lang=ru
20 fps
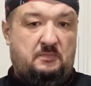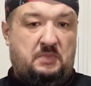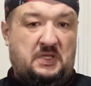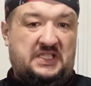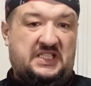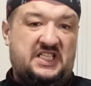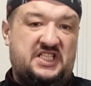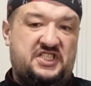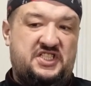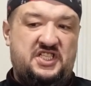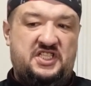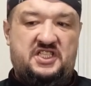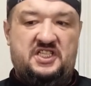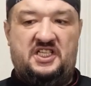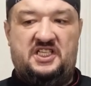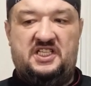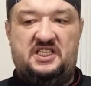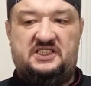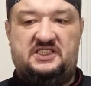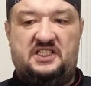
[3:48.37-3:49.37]

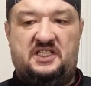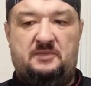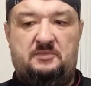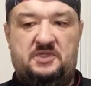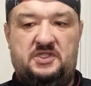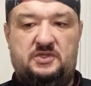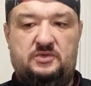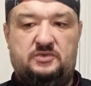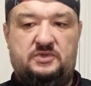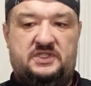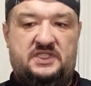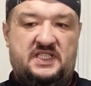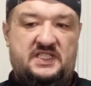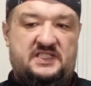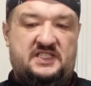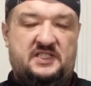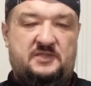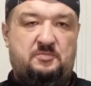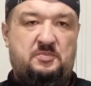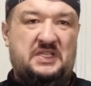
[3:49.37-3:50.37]
Подождите где-то минут
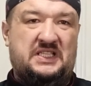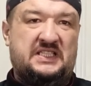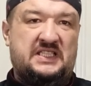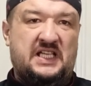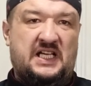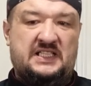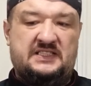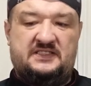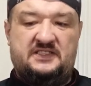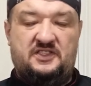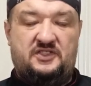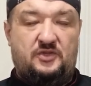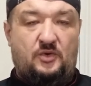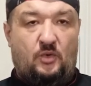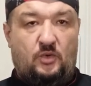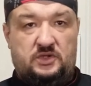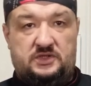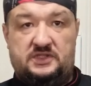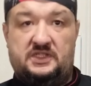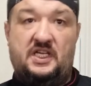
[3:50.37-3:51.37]
10-15,
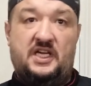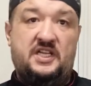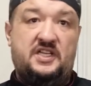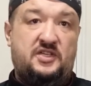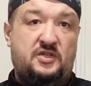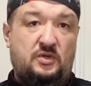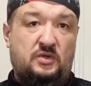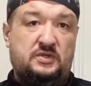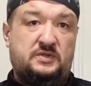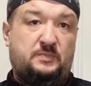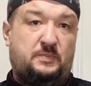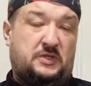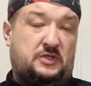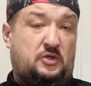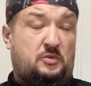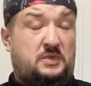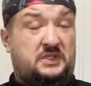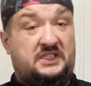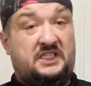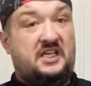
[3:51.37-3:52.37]
он дойдет,
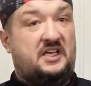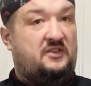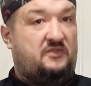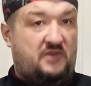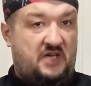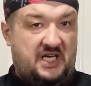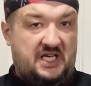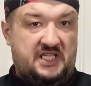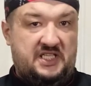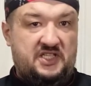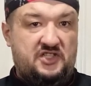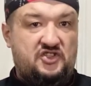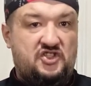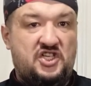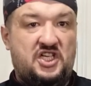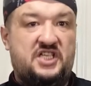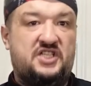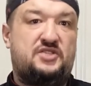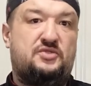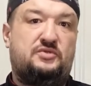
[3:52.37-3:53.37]
потом открываете
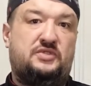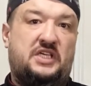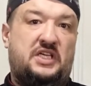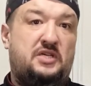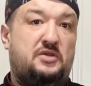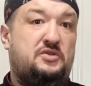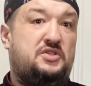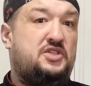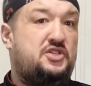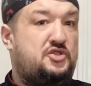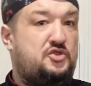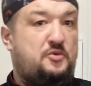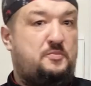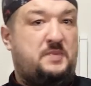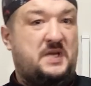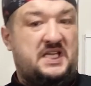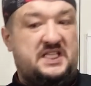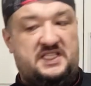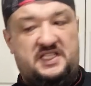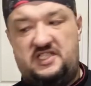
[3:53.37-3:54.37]
чашу, даете еще
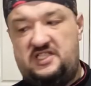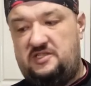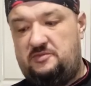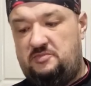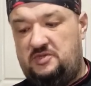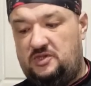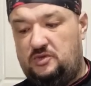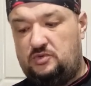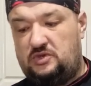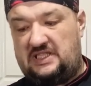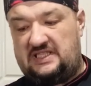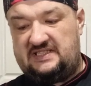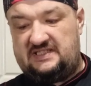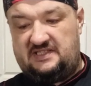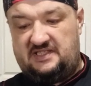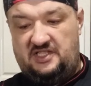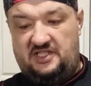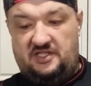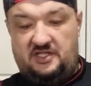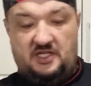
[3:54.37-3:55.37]
5-10 минут
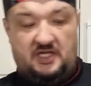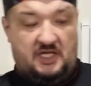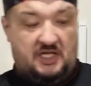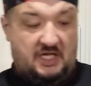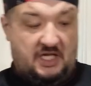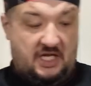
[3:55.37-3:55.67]
остыть.